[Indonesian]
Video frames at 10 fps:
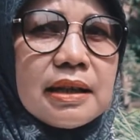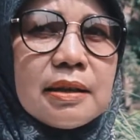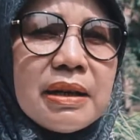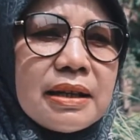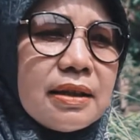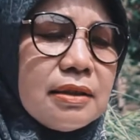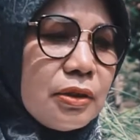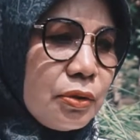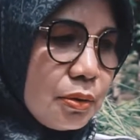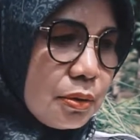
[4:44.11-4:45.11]
Kemarin
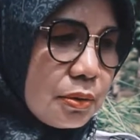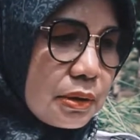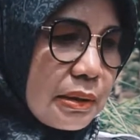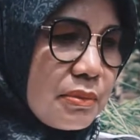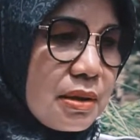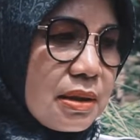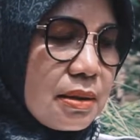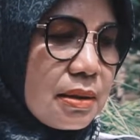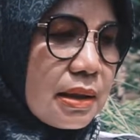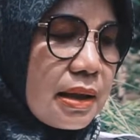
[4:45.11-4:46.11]
waktu
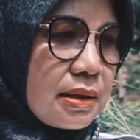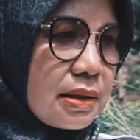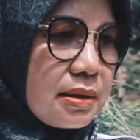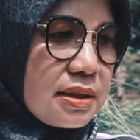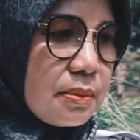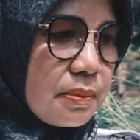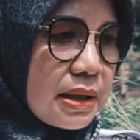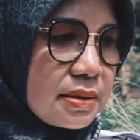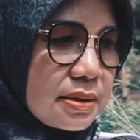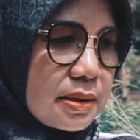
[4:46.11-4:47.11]
kami hari
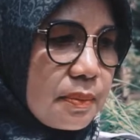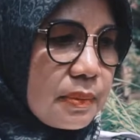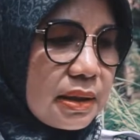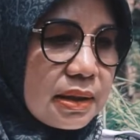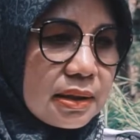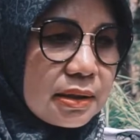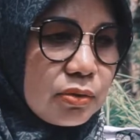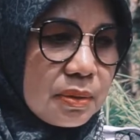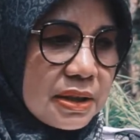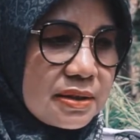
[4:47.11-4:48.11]
ke-11 ke, eh, ke
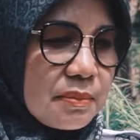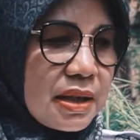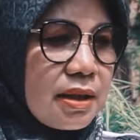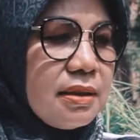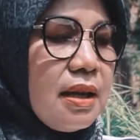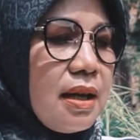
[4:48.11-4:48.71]
kemarin